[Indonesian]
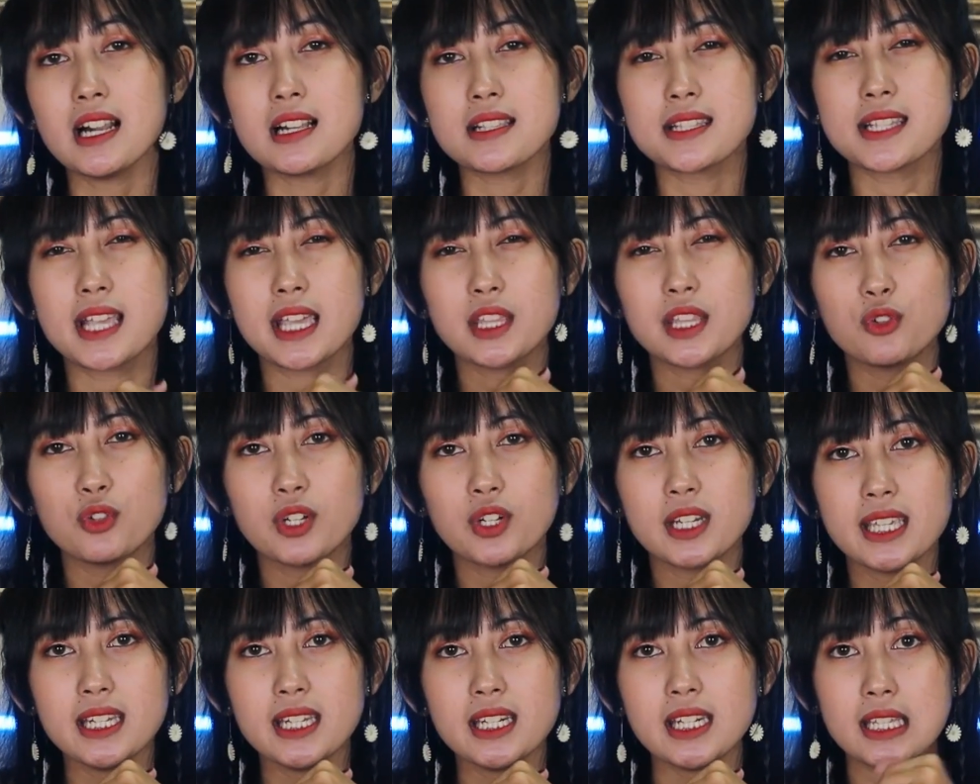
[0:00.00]
Al
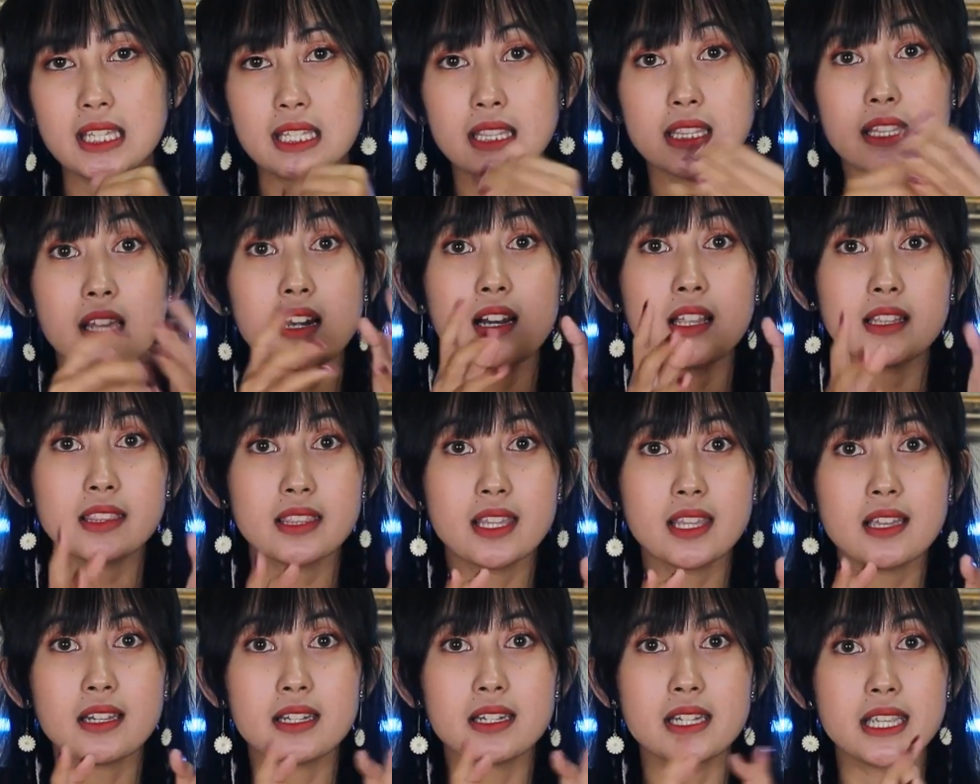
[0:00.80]
Zaitun ini
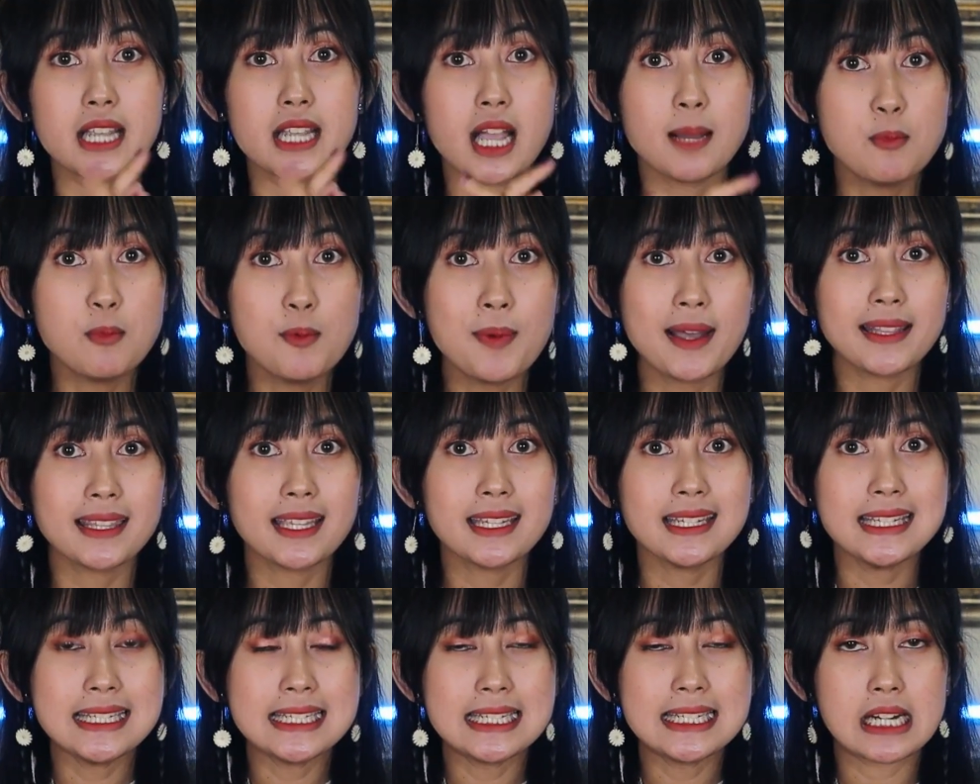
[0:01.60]
terletak di
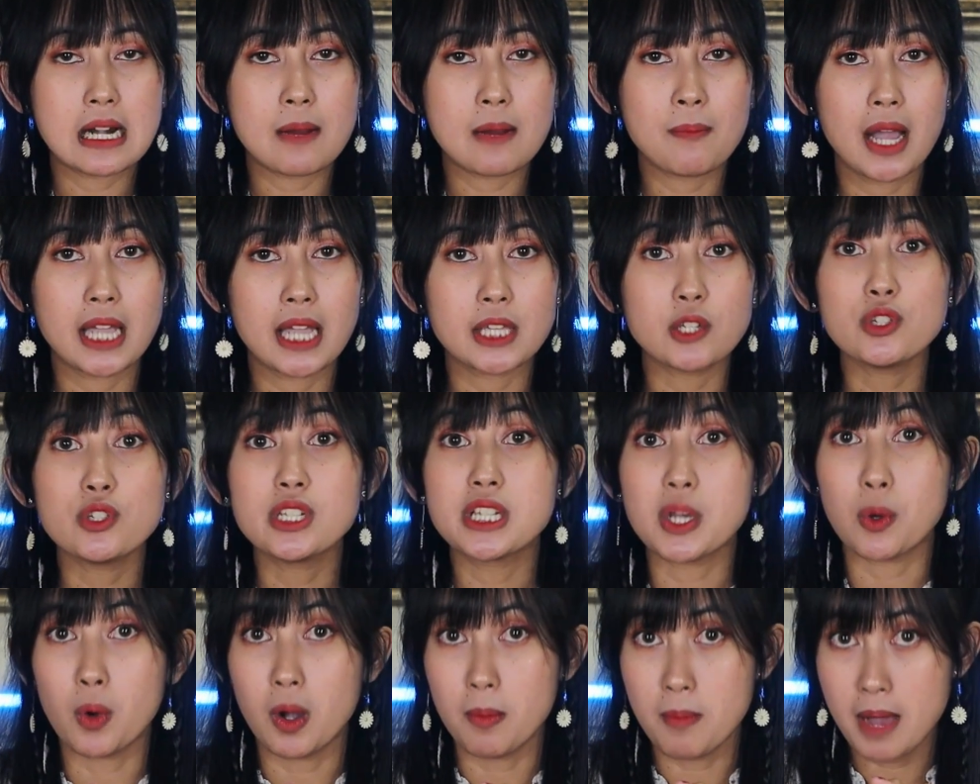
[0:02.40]
Kabupaten Indramayu,
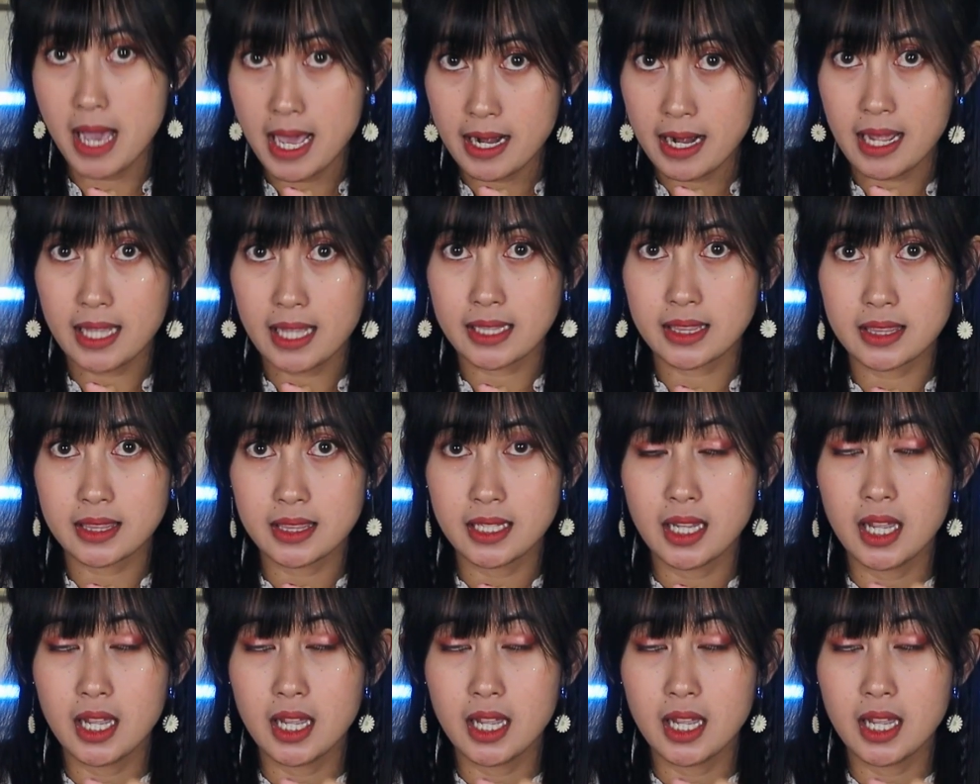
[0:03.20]
Jawa Barat